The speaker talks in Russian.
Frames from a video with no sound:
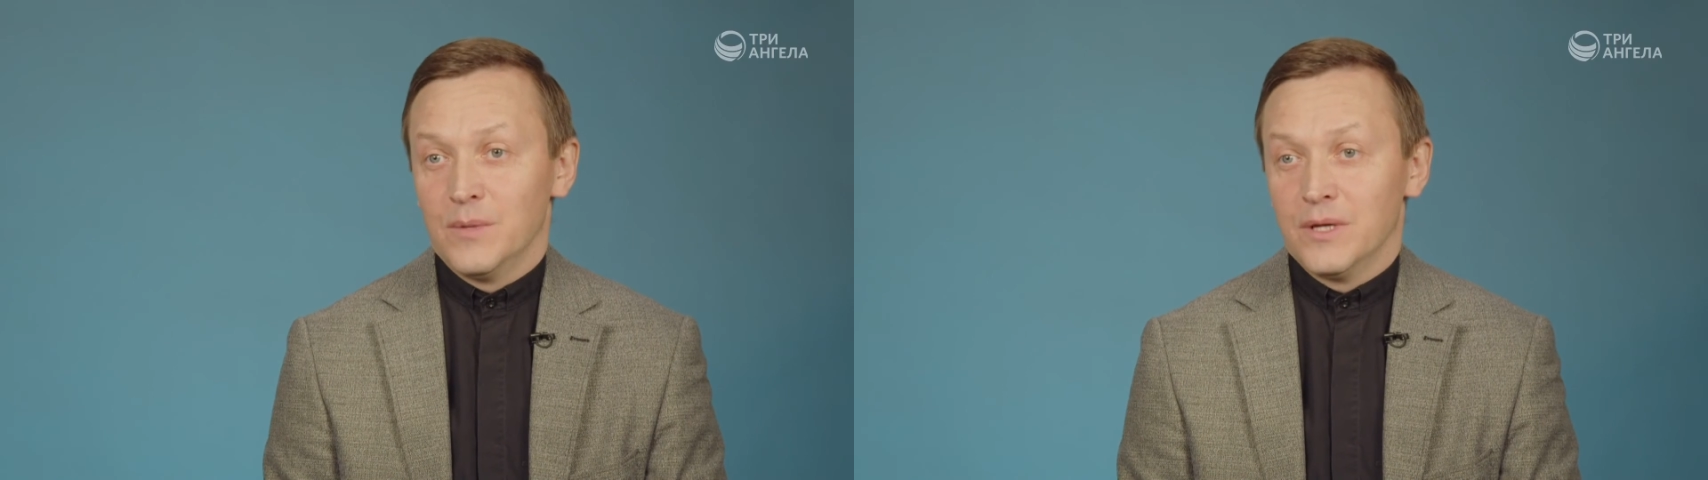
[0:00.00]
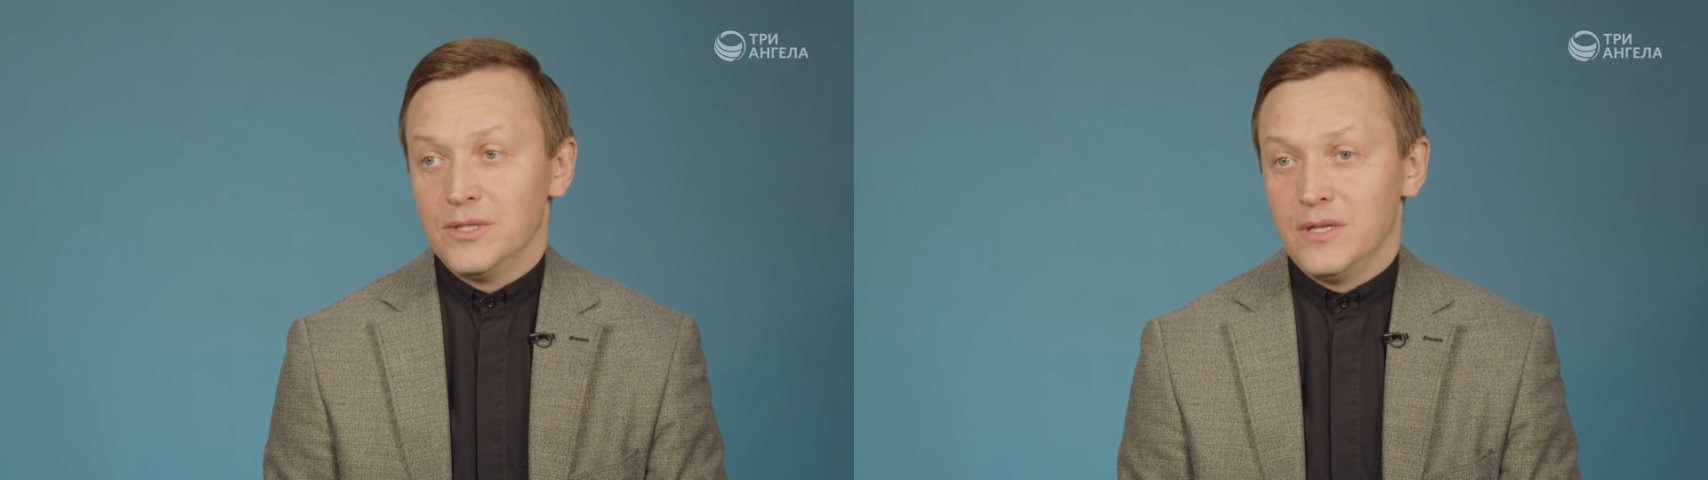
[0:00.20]

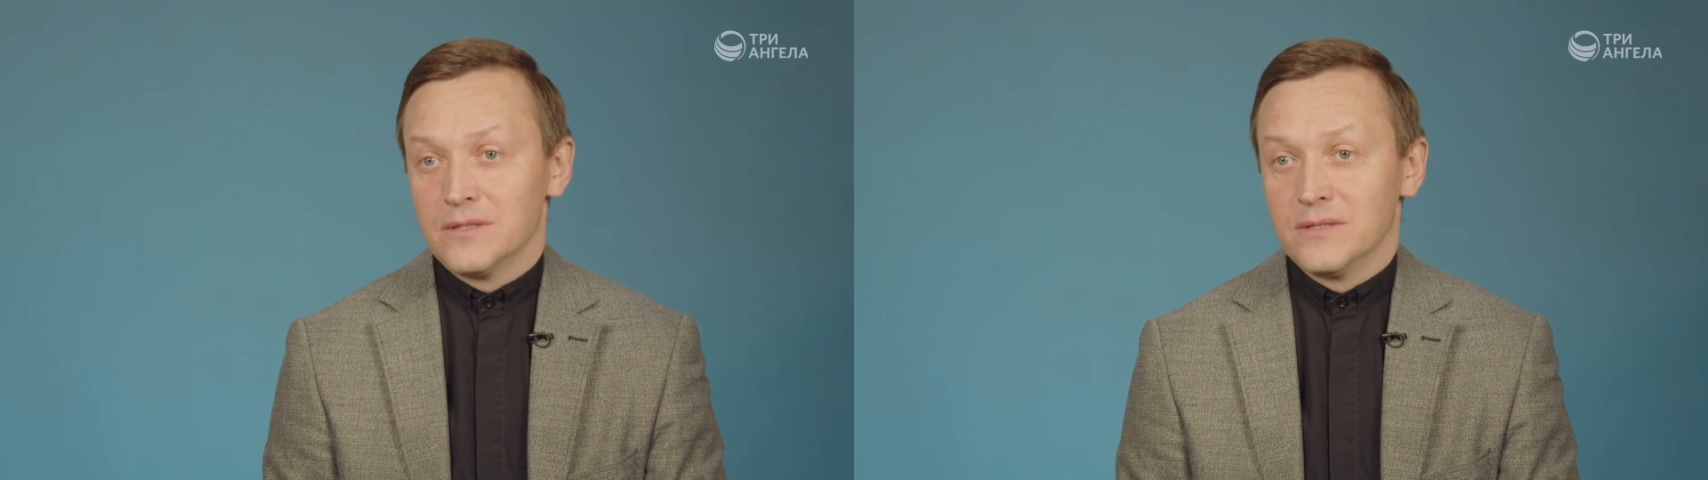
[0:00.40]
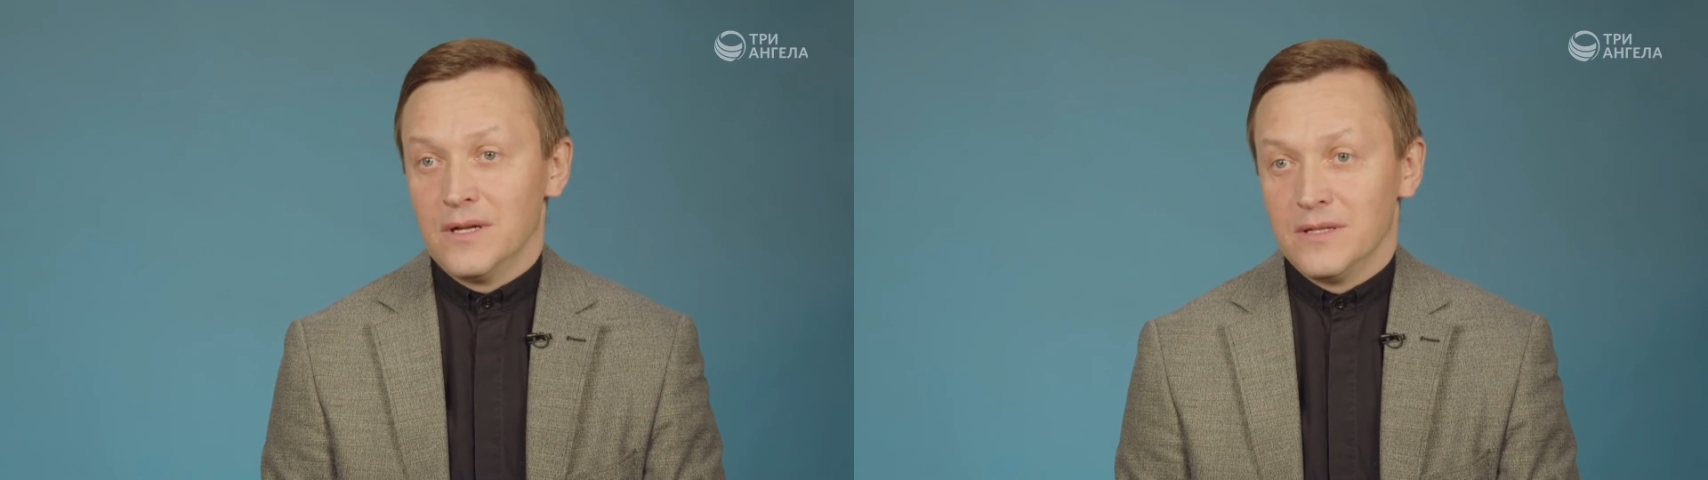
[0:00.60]

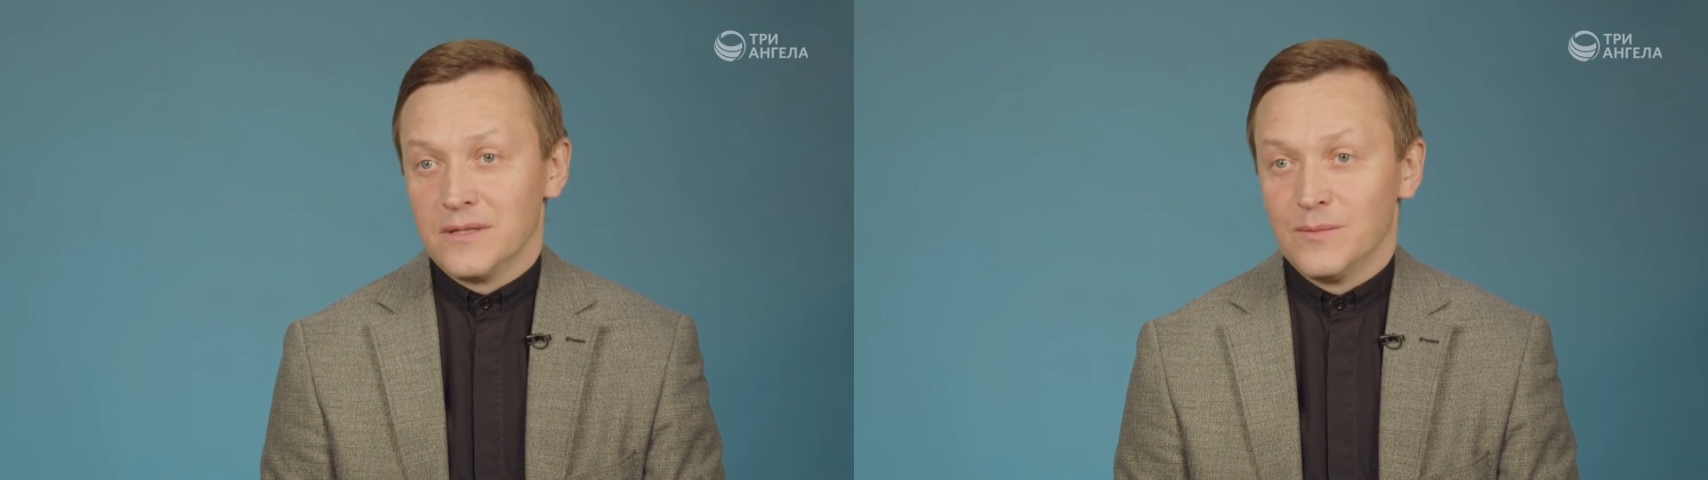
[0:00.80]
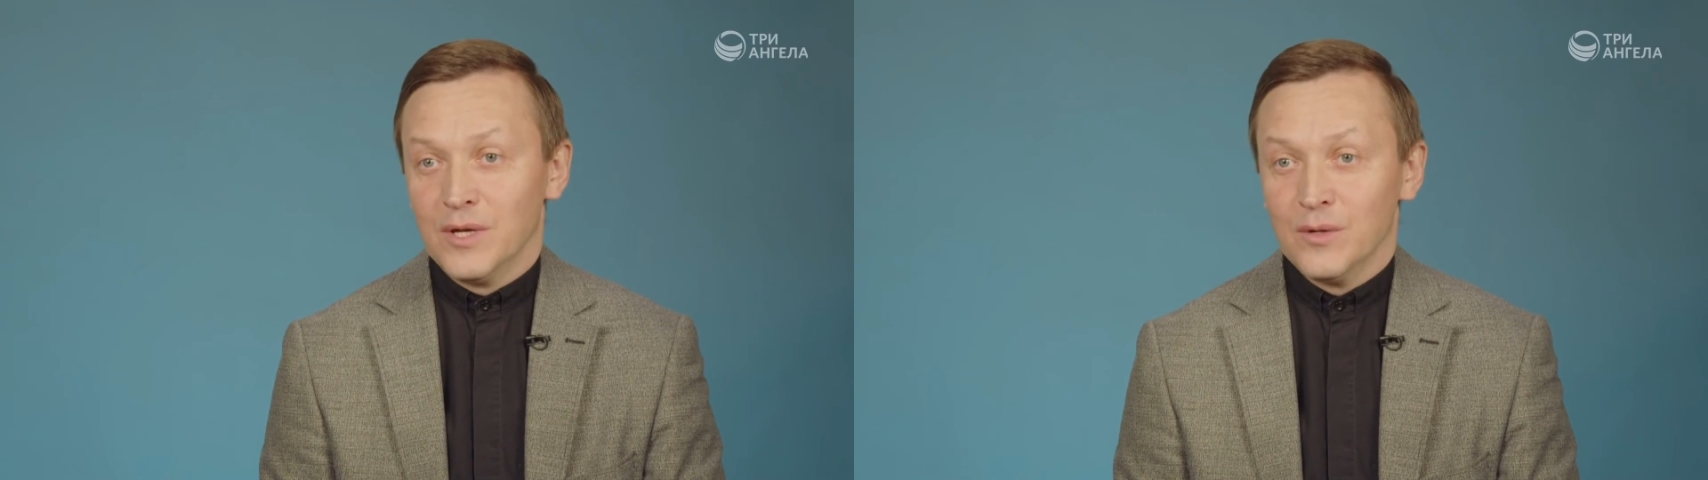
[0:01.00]
обращаясь к
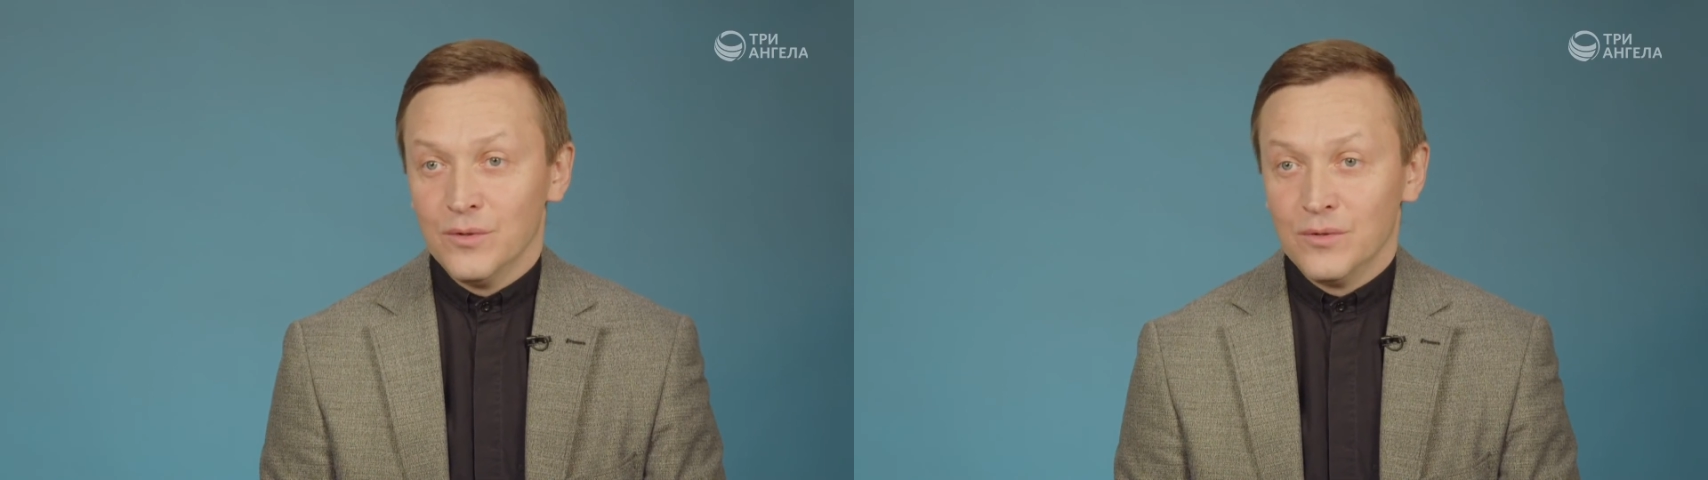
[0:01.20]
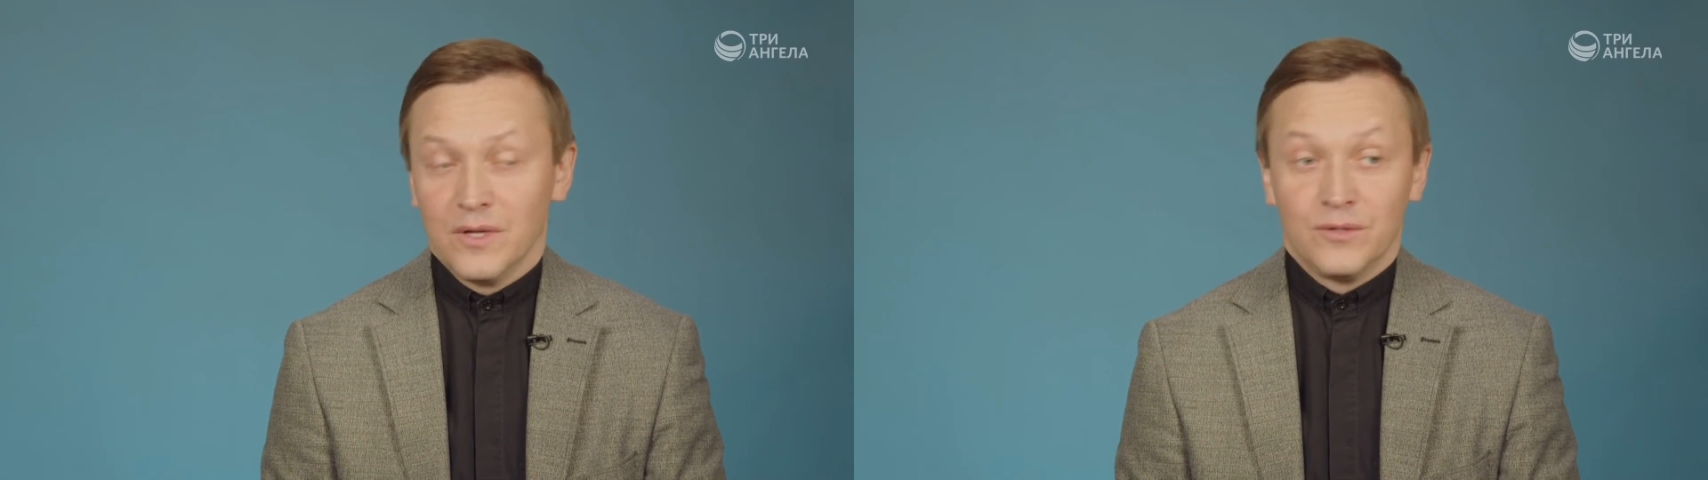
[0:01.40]
израильскому народу,